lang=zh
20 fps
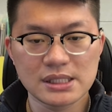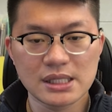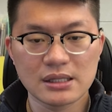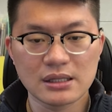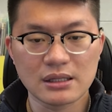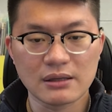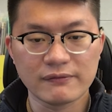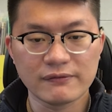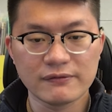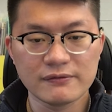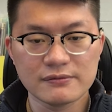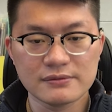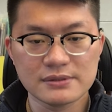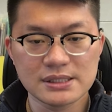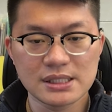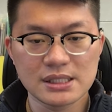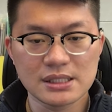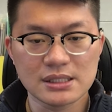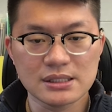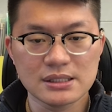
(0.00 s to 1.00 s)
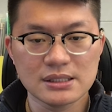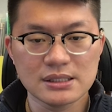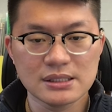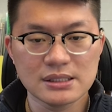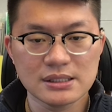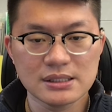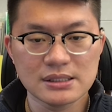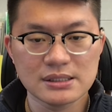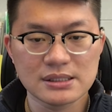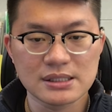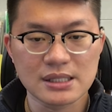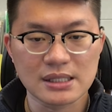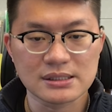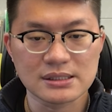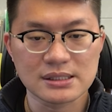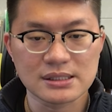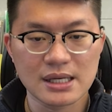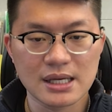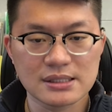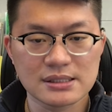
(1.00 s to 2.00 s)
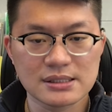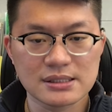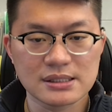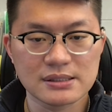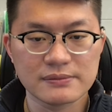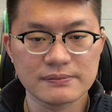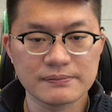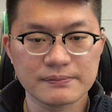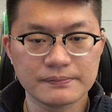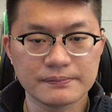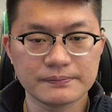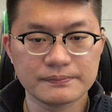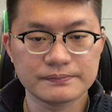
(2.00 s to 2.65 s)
件的附近，像这样子，